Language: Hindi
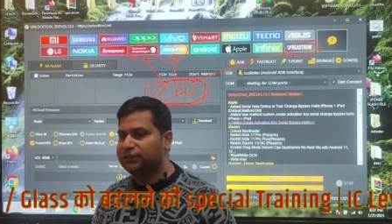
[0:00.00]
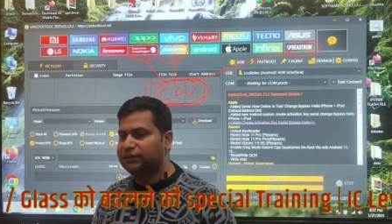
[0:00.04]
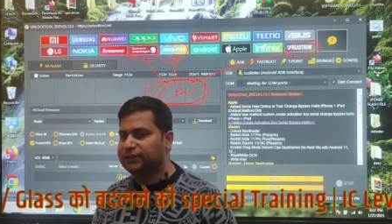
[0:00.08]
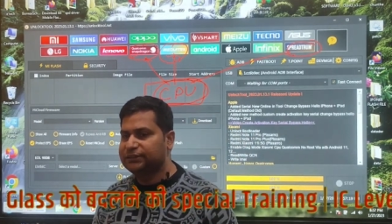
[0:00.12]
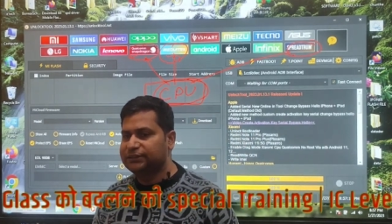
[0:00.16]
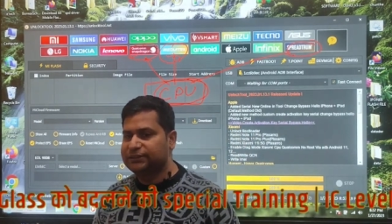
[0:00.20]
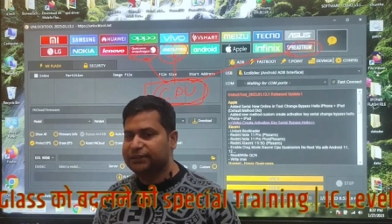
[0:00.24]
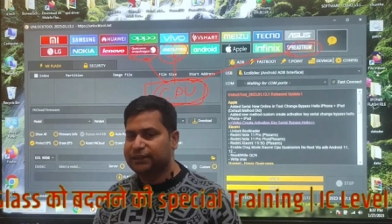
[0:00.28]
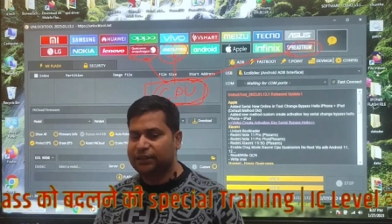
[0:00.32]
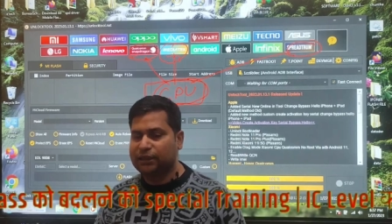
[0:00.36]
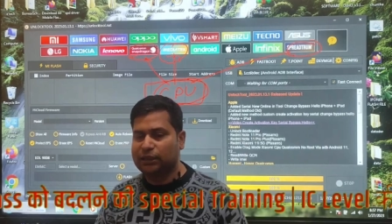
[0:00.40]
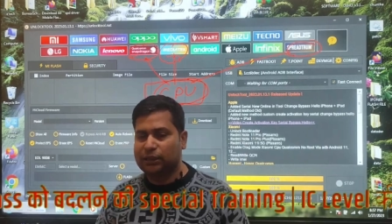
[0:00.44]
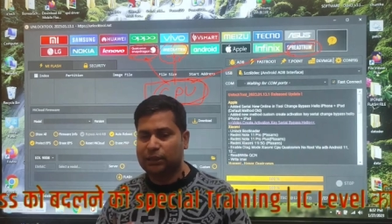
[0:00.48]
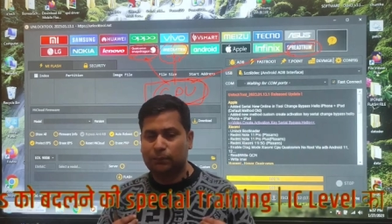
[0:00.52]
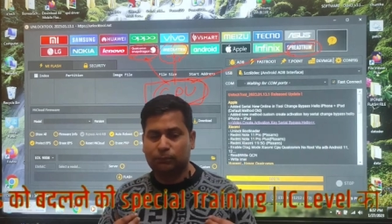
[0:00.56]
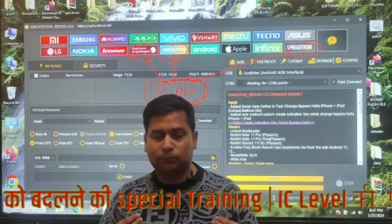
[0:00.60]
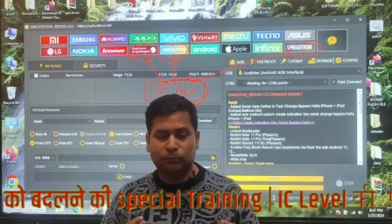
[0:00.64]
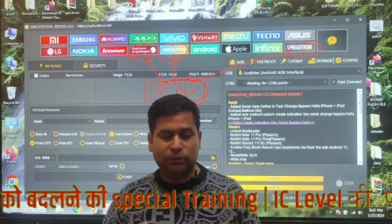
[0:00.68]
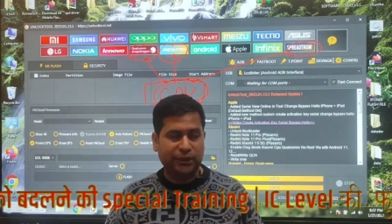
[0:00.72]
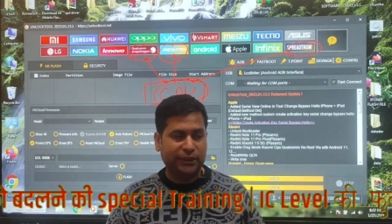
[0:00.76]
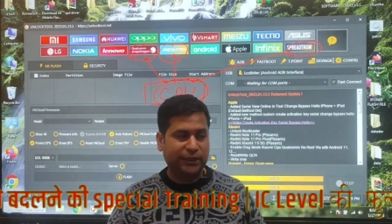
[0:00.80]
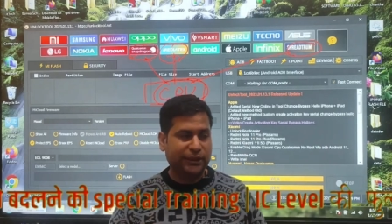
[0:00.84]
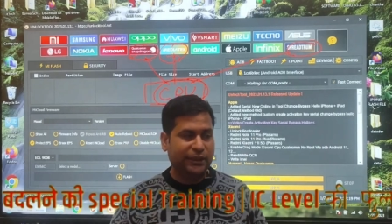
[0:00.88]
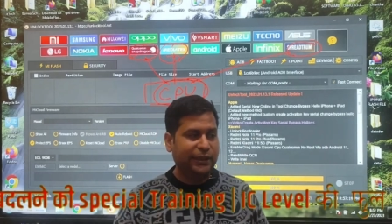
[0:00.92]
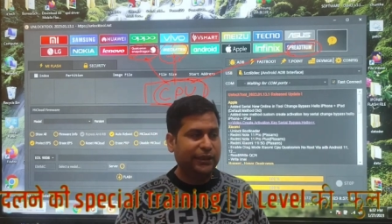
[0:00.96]
वजह से अगर
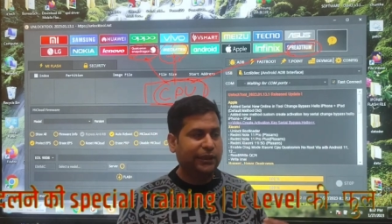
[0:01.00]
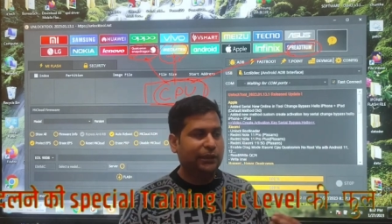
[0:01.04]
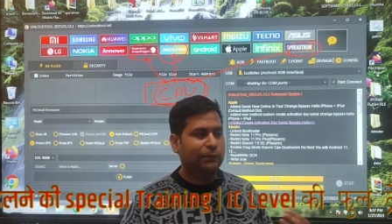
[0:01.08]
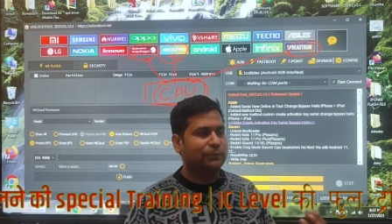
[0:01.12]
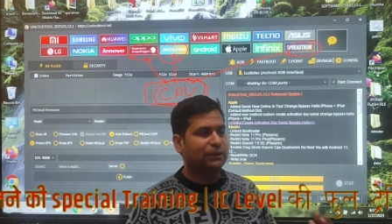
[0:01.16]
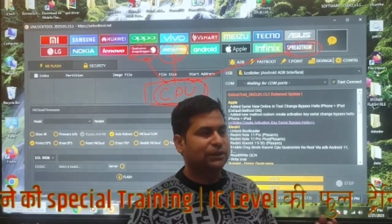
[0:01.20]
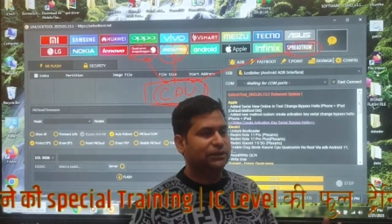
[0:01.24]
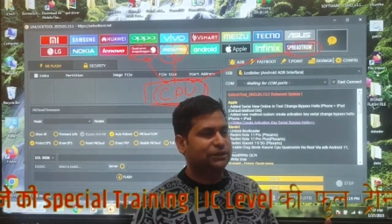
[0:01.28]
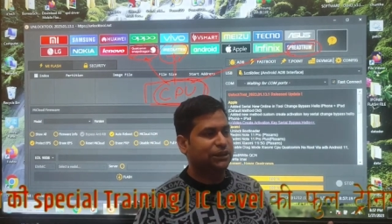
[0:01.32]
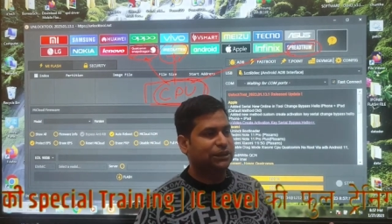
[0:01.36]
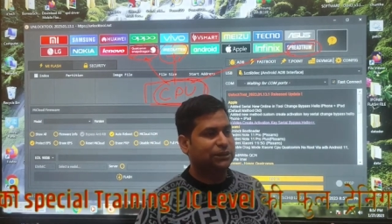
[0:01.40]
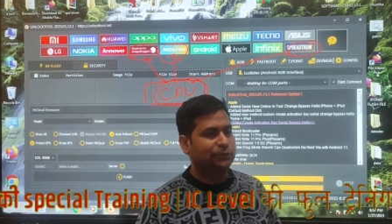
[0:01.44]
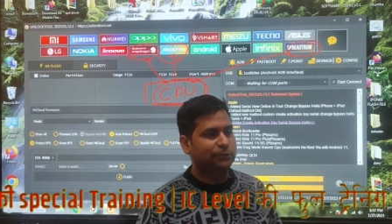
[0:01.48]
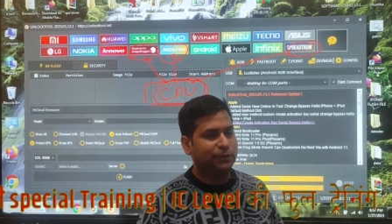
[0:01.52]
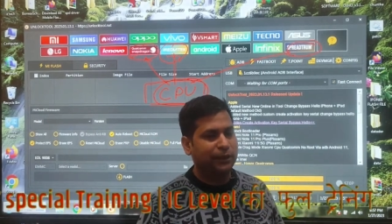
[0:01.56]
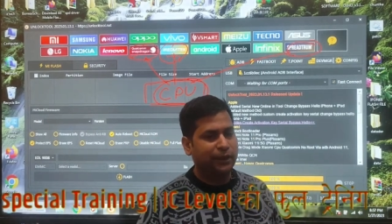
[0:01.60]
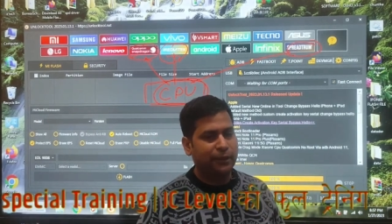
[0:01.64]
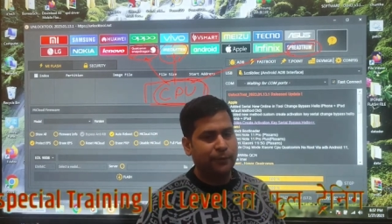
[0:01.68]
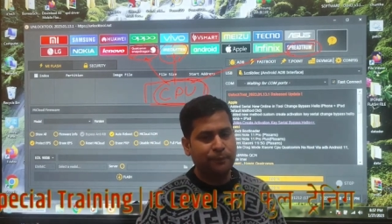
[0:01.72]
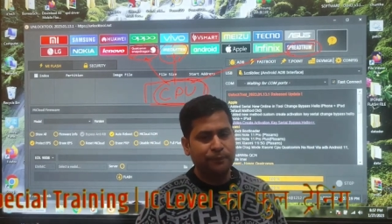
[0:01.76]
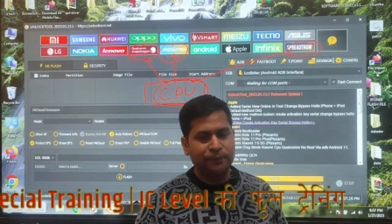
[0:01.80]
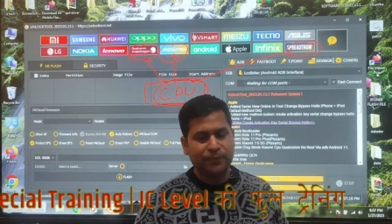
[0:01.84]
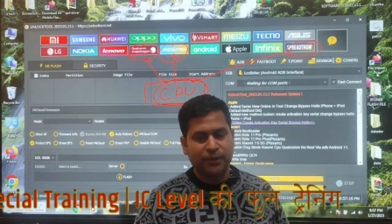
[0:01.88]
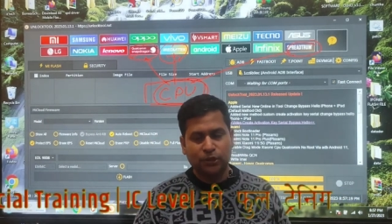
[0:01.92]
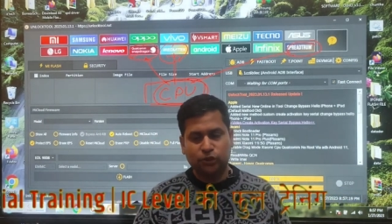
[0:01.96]
हम डेली के बेसिस पे